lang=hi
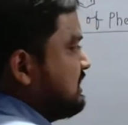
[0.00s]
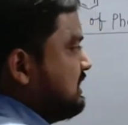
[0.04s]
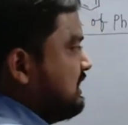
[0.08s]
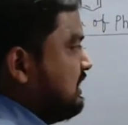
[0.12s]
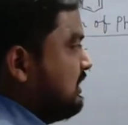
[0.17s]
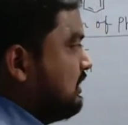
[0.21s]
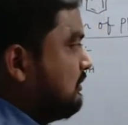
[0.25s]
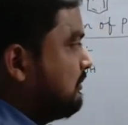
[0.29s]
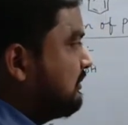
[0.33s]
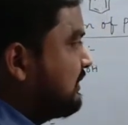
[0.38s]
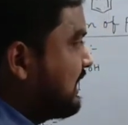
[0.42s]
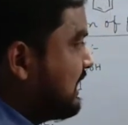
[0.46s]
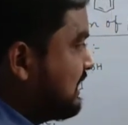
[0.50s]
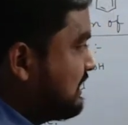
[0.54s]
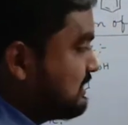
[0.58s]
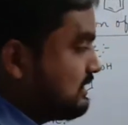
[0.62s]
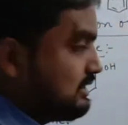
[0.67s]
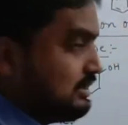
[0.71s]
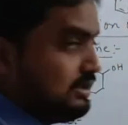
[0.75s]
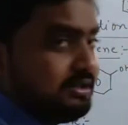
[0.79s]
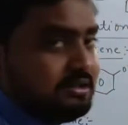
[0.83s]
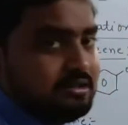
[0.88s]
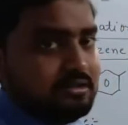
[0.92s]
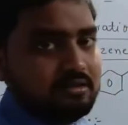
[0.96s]
से हम
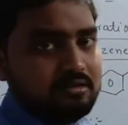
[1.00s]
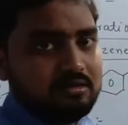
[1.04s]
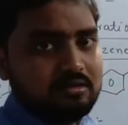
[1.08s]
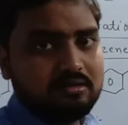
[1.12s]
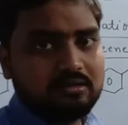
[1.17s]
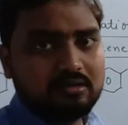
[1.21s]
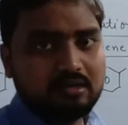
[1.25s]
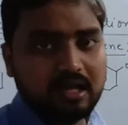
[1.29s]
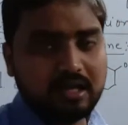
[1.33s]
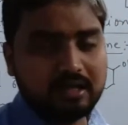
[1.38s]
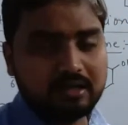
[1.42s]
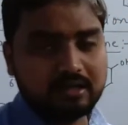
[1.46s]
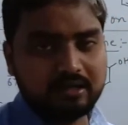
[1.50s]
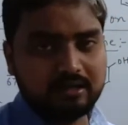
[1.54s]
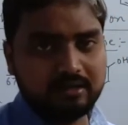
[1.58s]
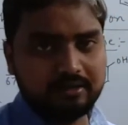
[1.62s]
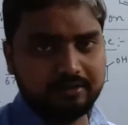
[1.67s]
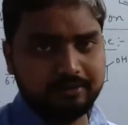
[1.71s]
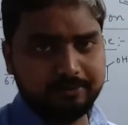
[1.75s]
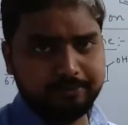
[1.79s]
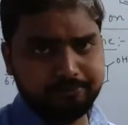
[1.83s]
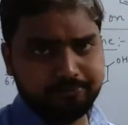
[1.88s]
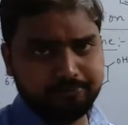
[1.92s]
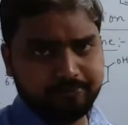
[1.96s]
कैसे क्या
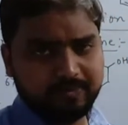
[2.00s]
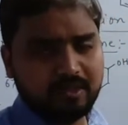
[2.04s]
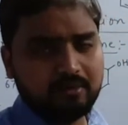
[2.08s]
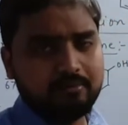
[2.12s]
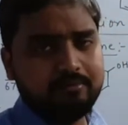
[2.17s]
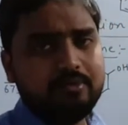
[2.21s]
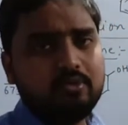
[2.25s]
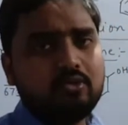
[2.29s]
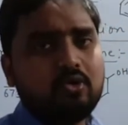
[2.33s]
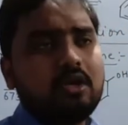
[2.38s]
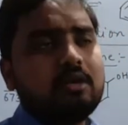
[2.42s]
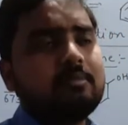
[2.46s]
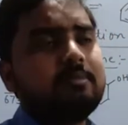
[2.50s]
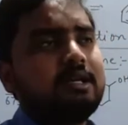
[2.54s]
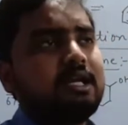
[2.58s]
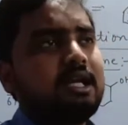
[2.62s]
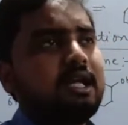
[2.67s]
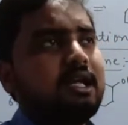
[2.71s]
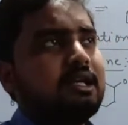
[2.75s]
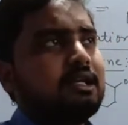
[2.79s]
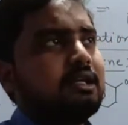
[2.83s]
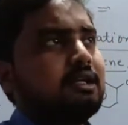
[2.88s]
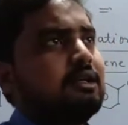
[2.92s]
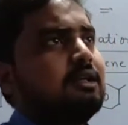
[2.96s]
करेंगे फिनॉल
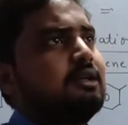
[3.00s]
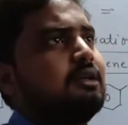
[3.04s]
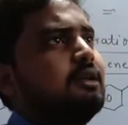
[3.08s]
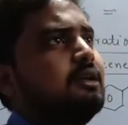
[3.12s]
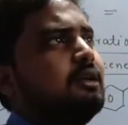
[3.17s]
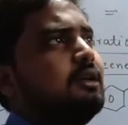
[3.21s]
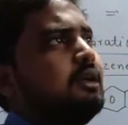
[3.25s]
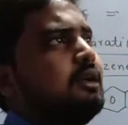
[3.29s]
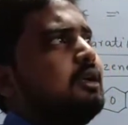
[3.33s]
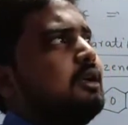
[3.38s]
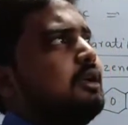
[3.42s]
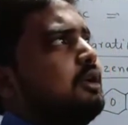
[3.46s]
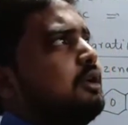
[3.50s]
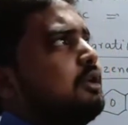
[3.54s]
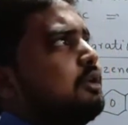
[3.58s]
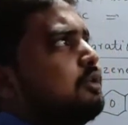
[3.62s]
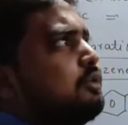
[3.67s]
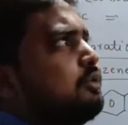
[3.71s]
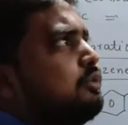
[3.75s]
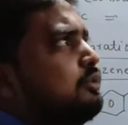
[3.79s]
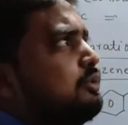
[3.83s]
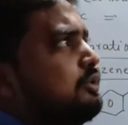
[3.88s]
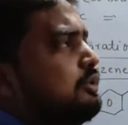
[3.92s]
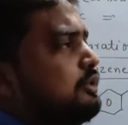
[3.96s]
बनाएंगे
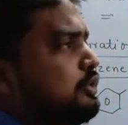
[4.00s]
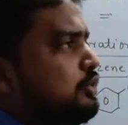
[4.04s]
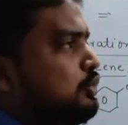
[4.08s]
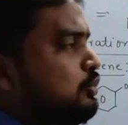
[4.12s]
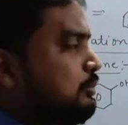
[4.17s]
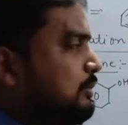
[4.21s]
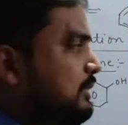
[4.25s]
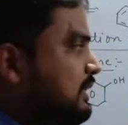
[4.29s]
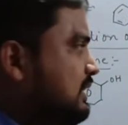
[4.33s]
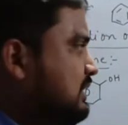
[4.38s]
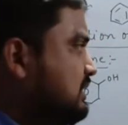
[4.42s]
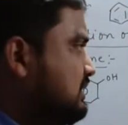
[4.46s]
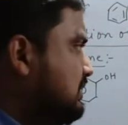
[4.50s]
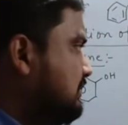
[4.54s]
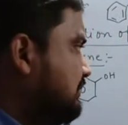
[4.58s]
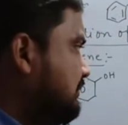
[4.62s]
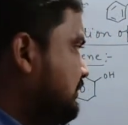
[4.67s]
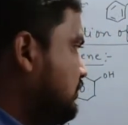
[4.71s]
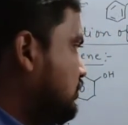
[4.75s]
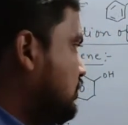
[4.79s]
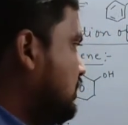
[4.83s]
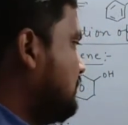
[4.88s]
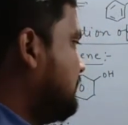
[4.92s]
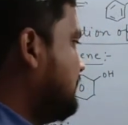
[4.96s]
तो क्यूमीन से फिनॉल